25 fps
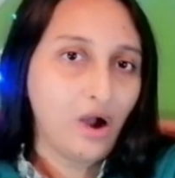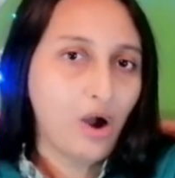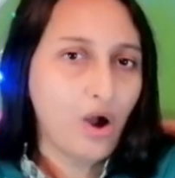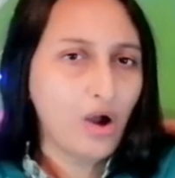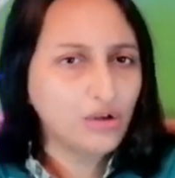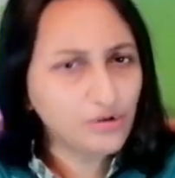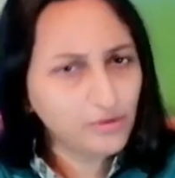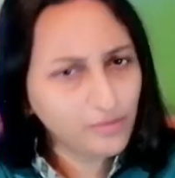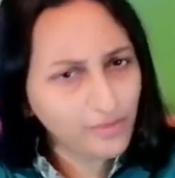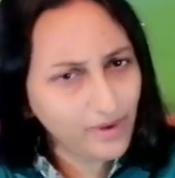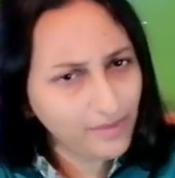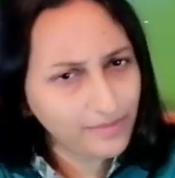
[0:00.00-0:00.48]

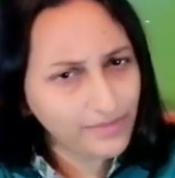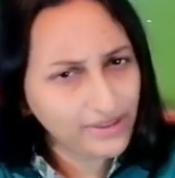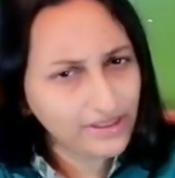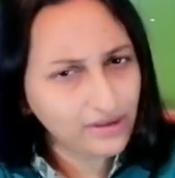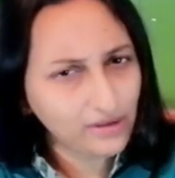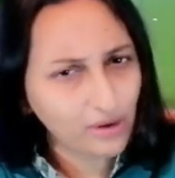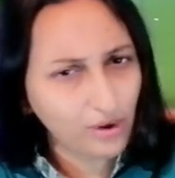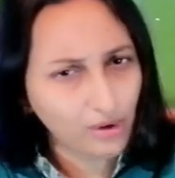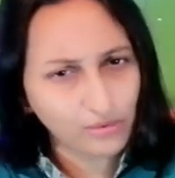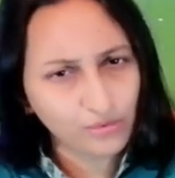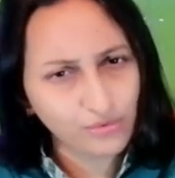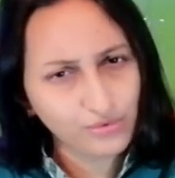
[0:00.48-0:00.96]
হয়তো আপনি
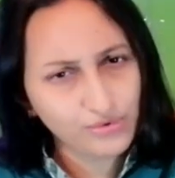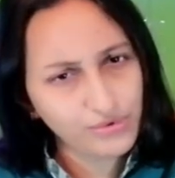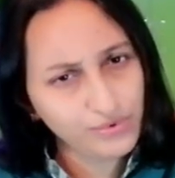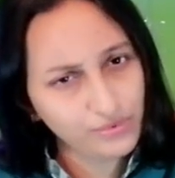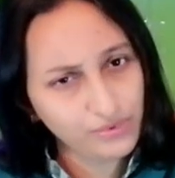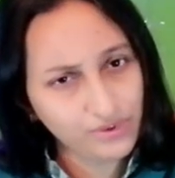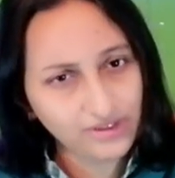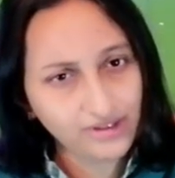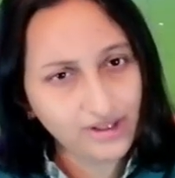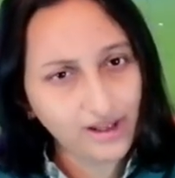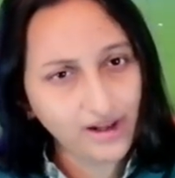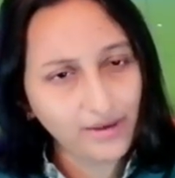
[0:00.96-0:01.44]
কখনো
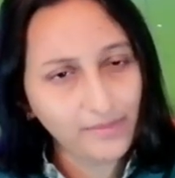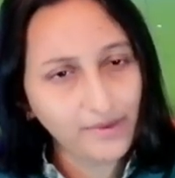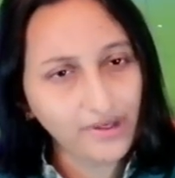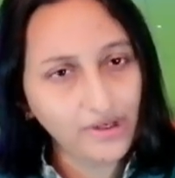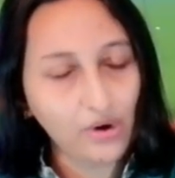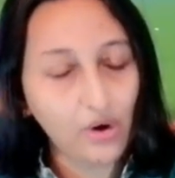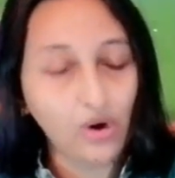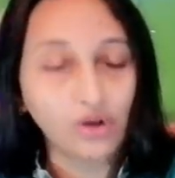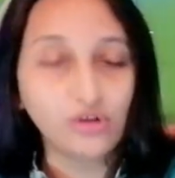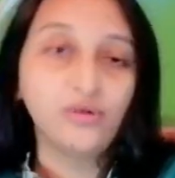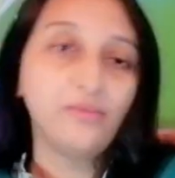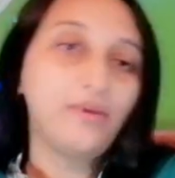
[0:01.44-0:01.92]
শুনে থাকবেন
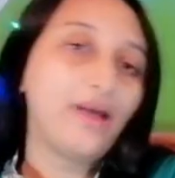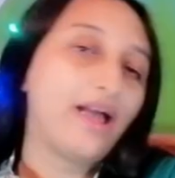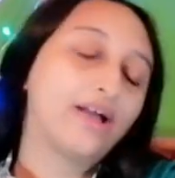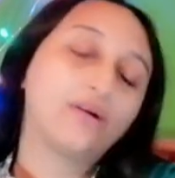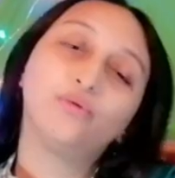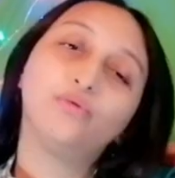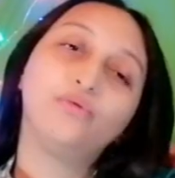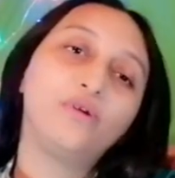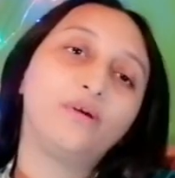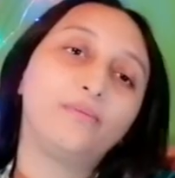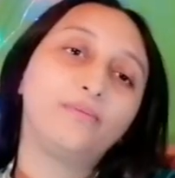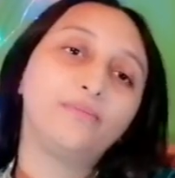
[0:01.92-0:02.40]
অথবা
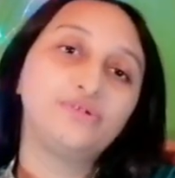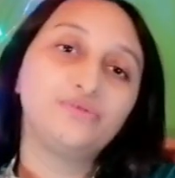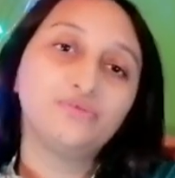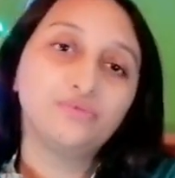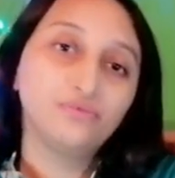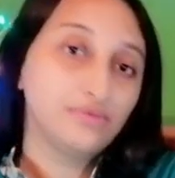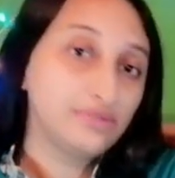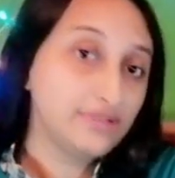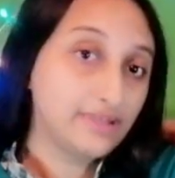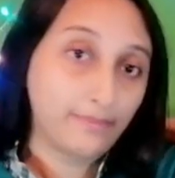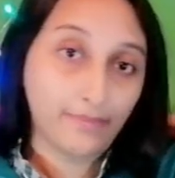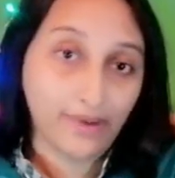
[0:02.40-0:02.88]
এখনো আপনি
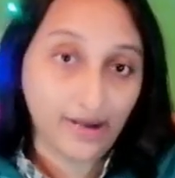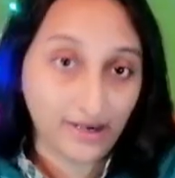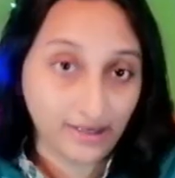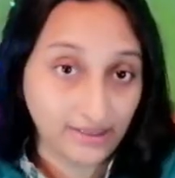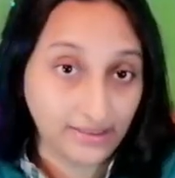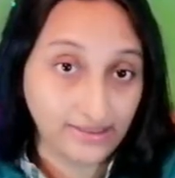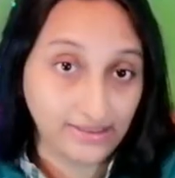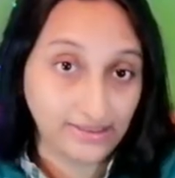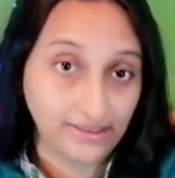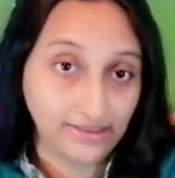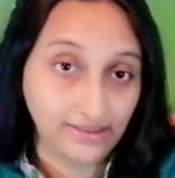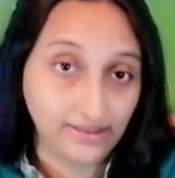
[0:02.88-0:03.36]
শুনতে
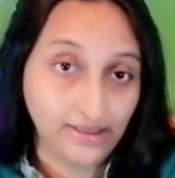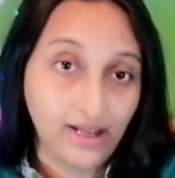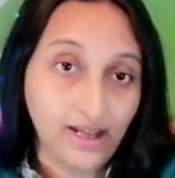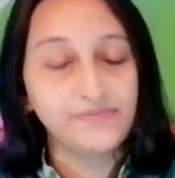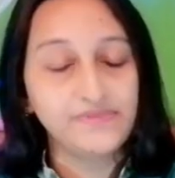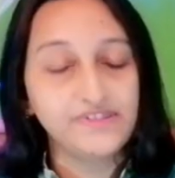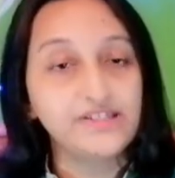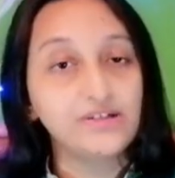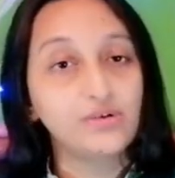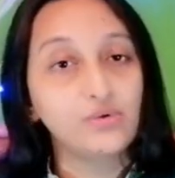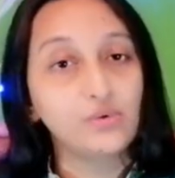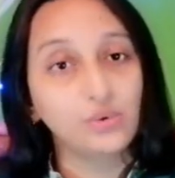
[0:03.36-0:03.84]
পারেননি
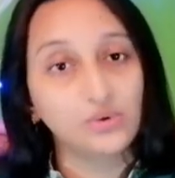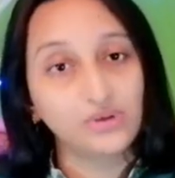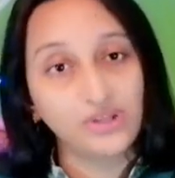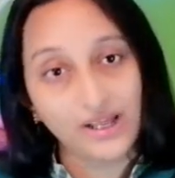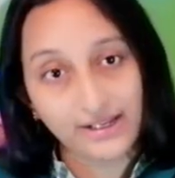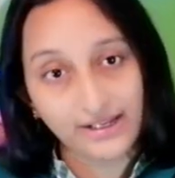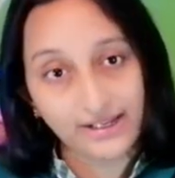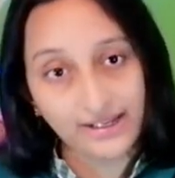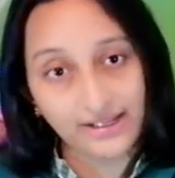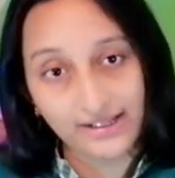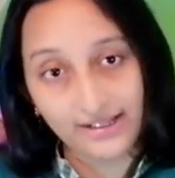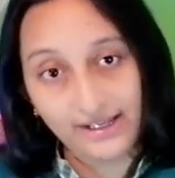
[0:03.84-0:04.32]
যে
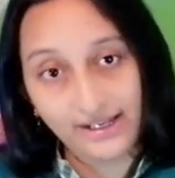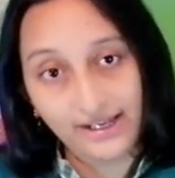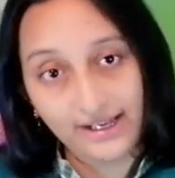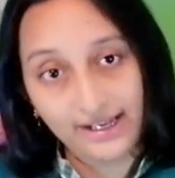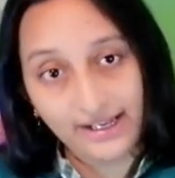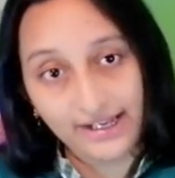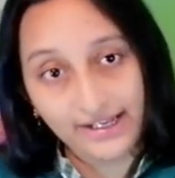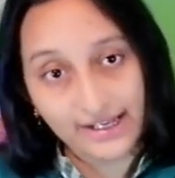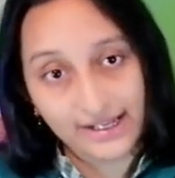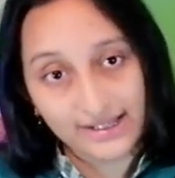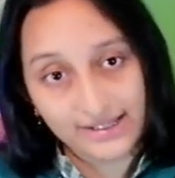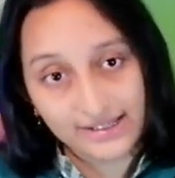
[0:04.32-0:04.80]
কোথায় গেলে
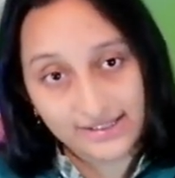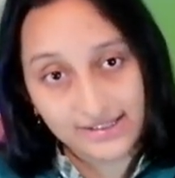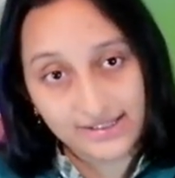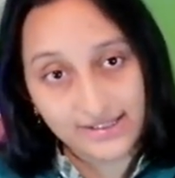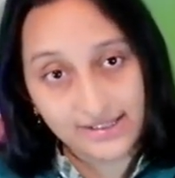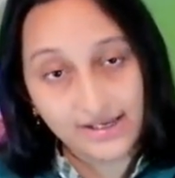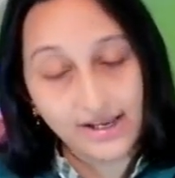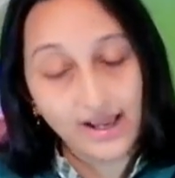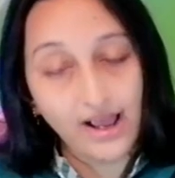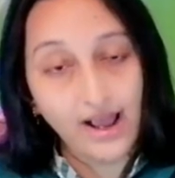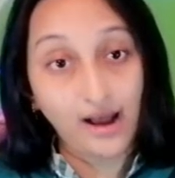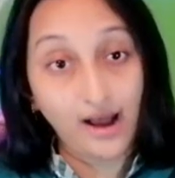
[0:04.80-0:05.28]
এই কাজটি
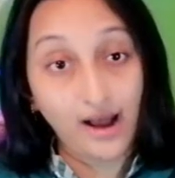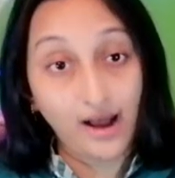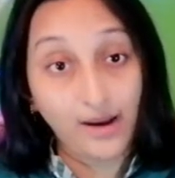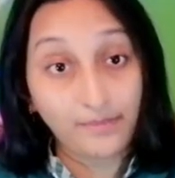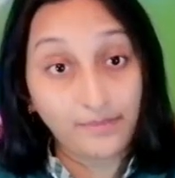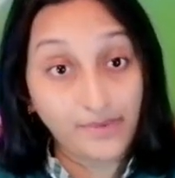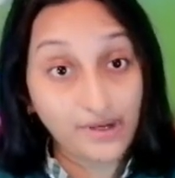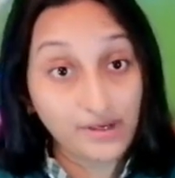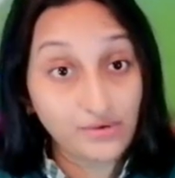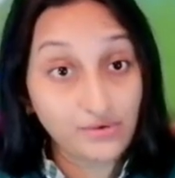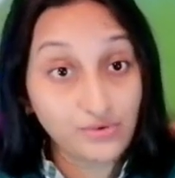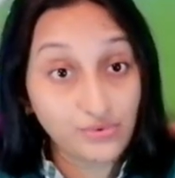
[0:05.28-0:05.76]

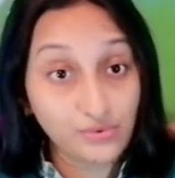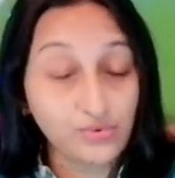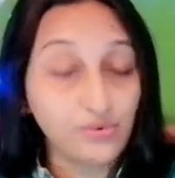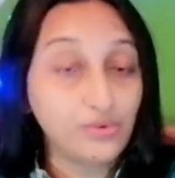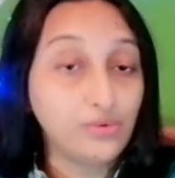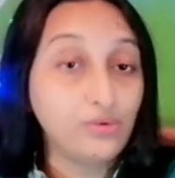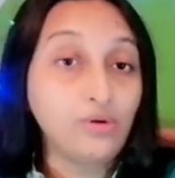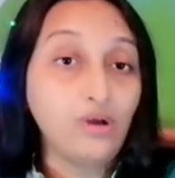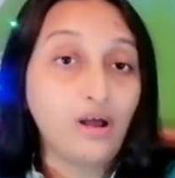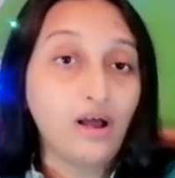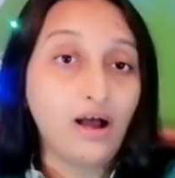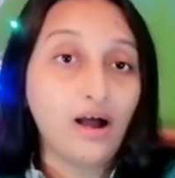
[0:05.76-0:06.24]
আপনার জন্য